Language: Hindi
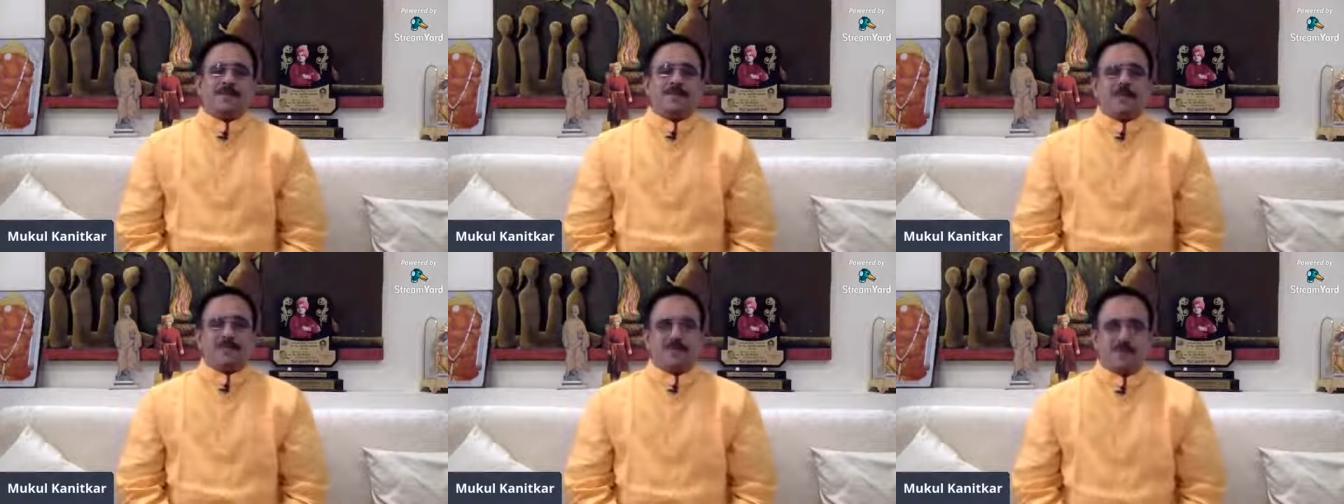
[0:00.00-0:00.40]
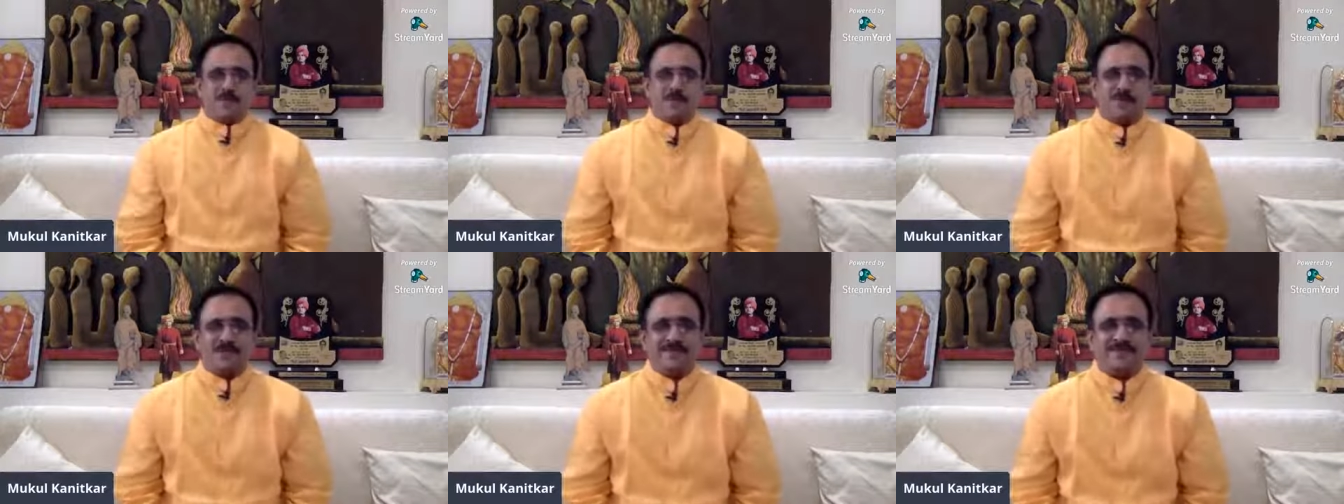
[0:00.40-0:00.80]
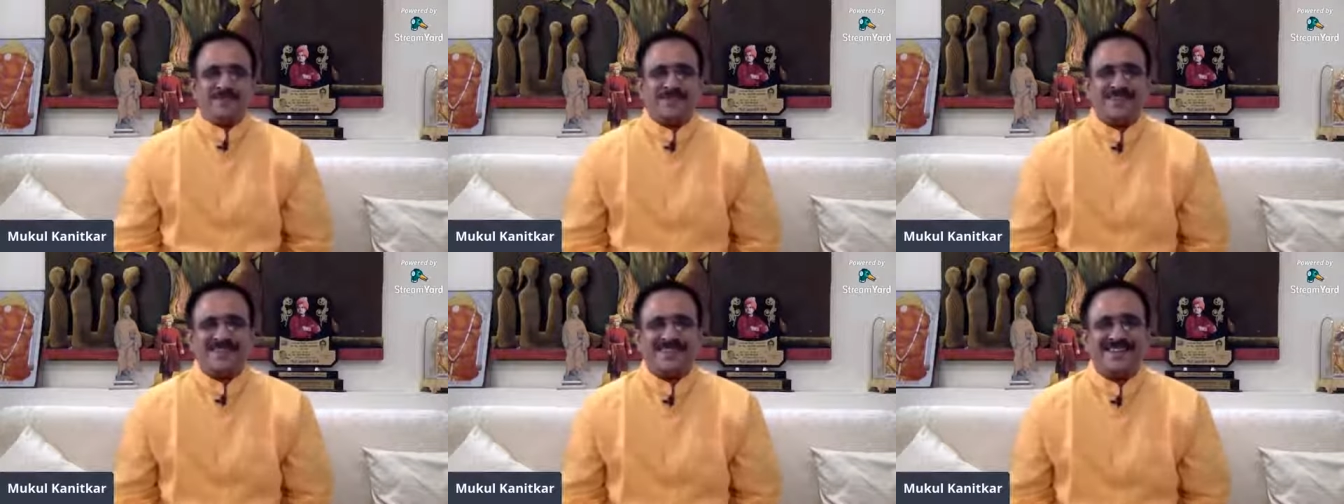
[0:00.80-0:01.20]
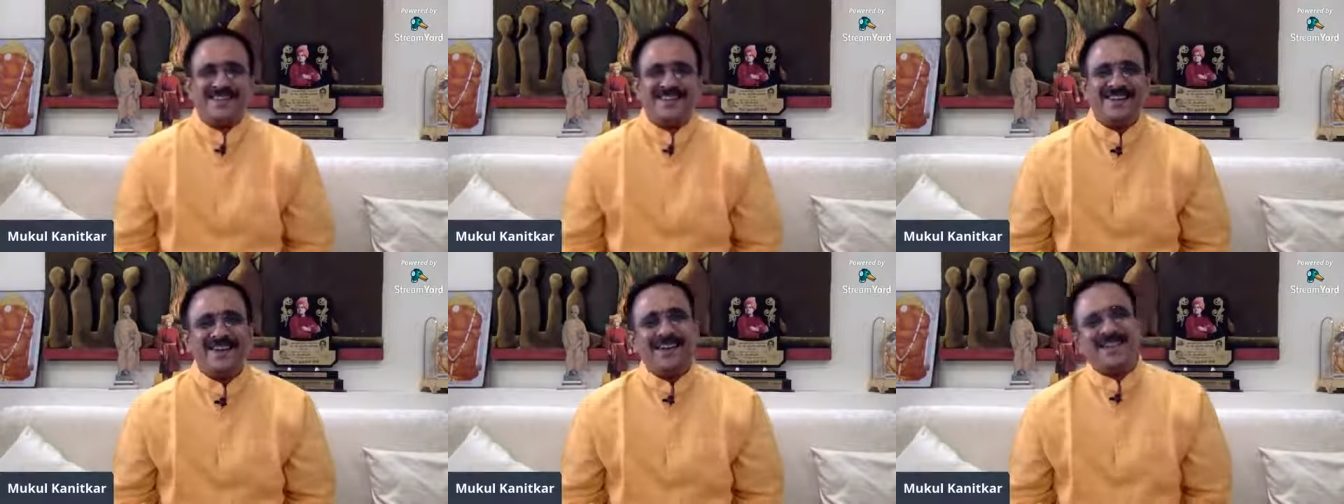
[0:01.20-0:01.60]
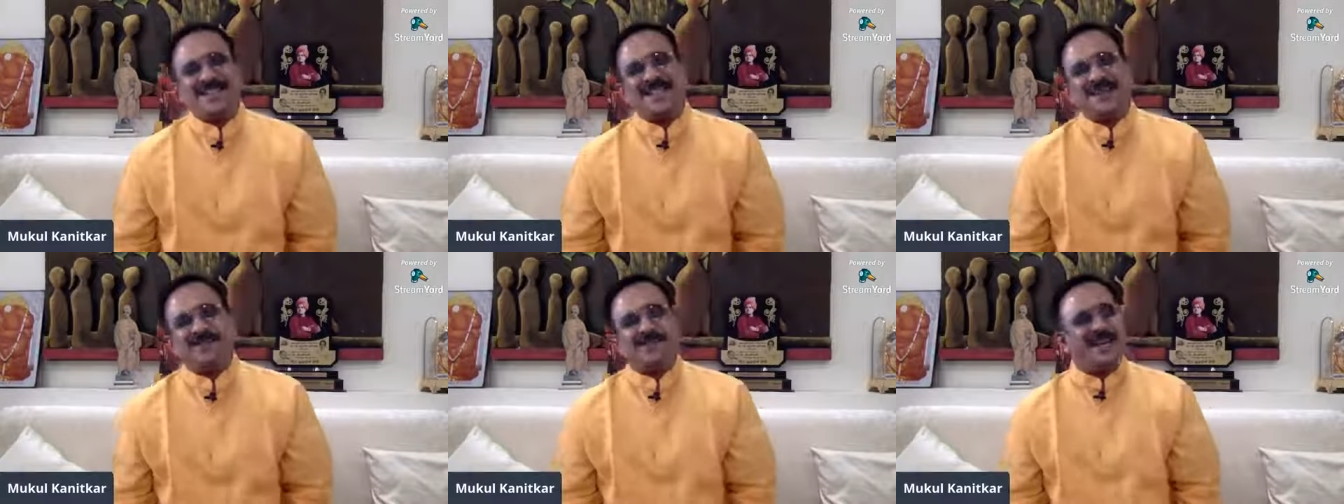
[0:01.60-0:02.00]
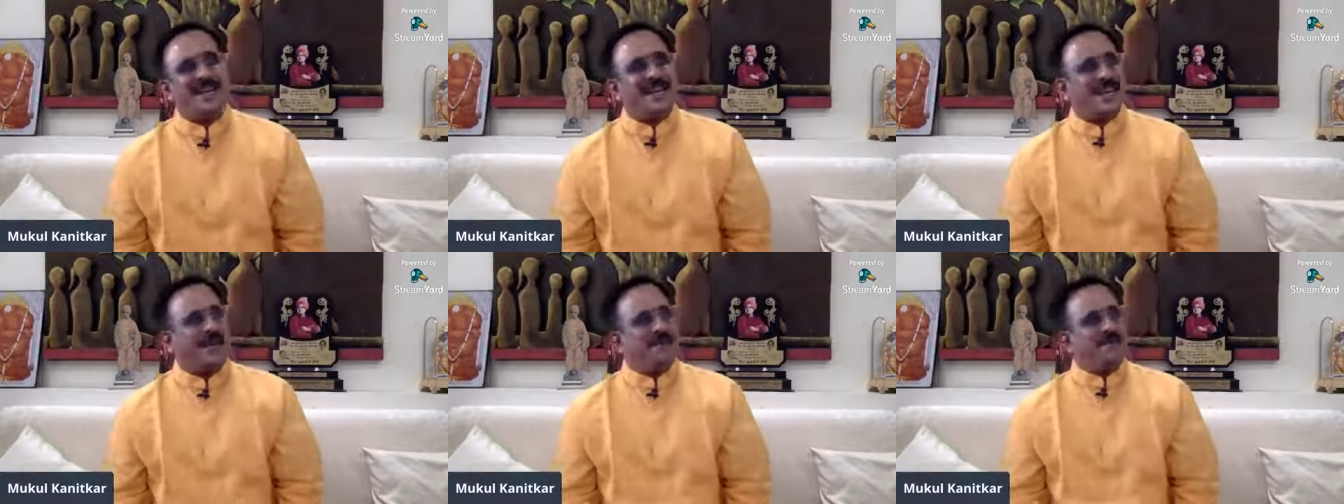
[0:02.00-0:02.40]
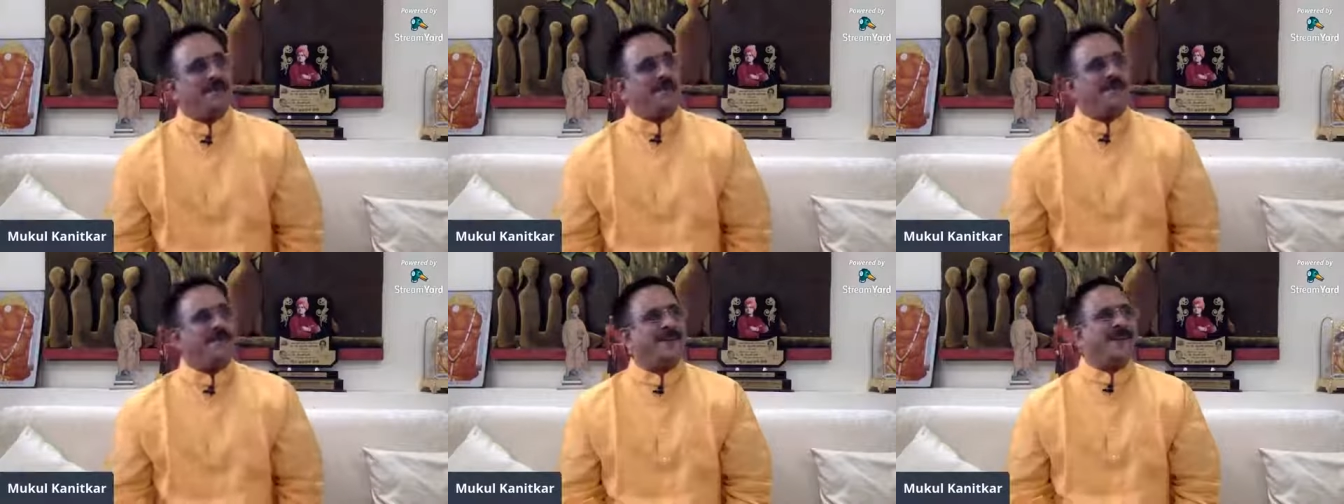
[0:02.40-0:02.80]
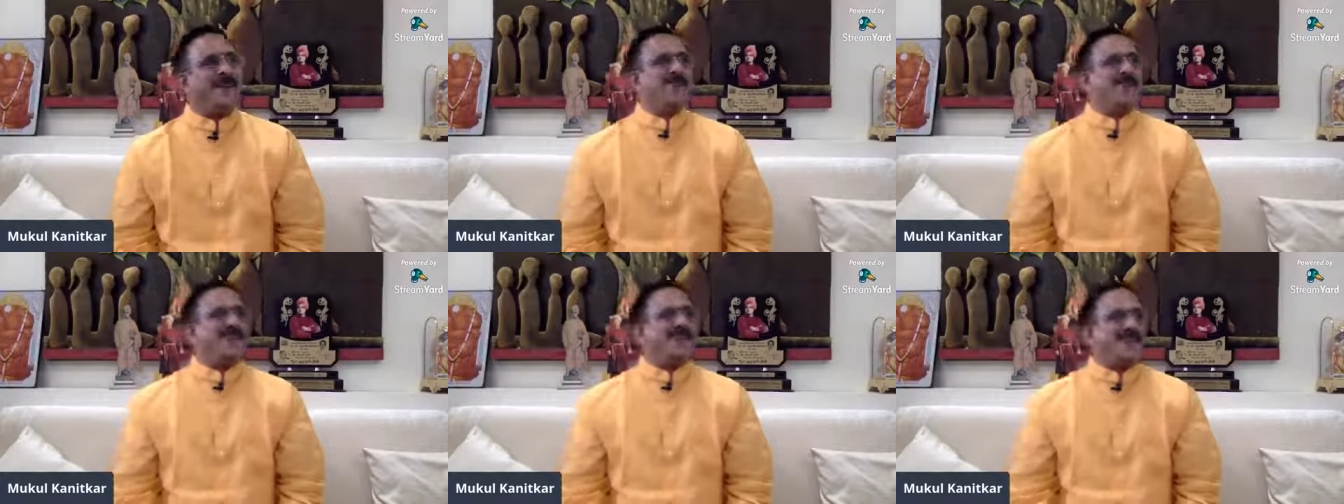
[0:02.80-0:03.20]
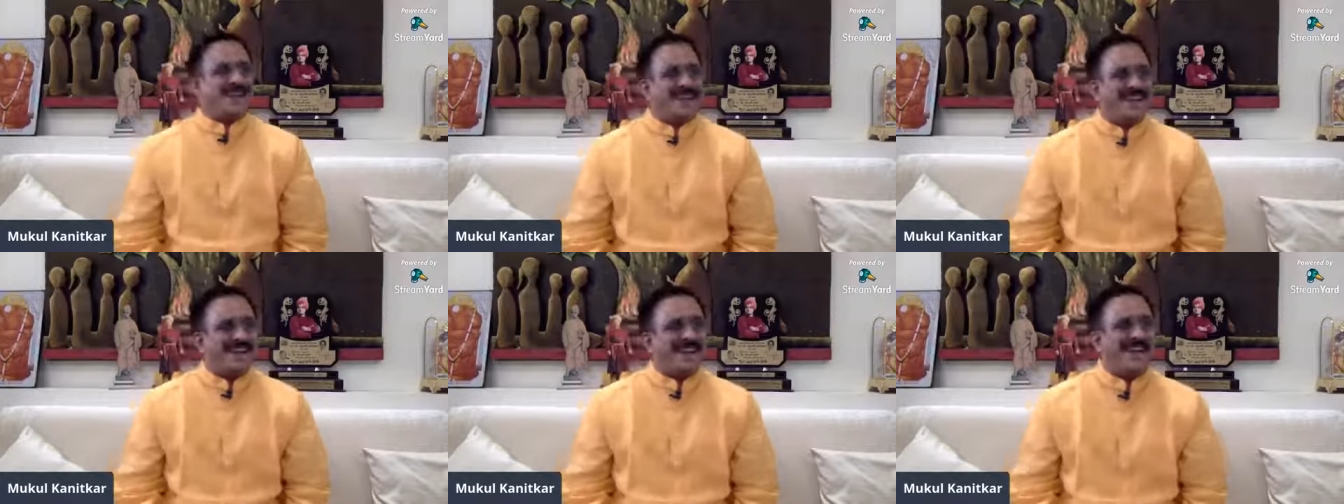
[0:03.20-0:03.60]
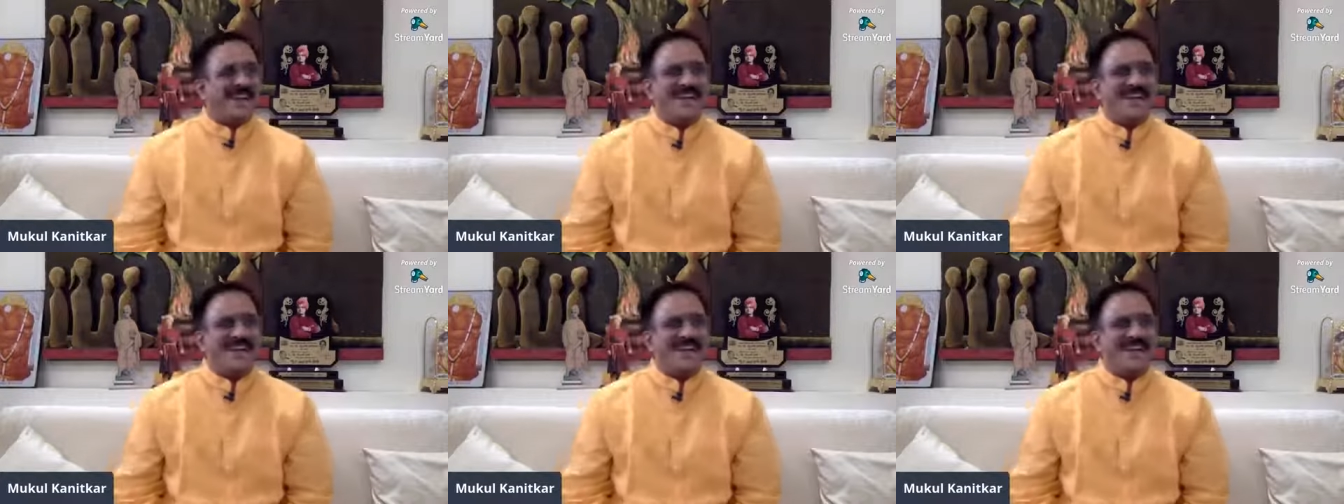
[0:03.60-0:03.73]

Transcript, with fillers: प्राप्त हुआ और इसलिए उसका नाम भी वीरेश्वर रखा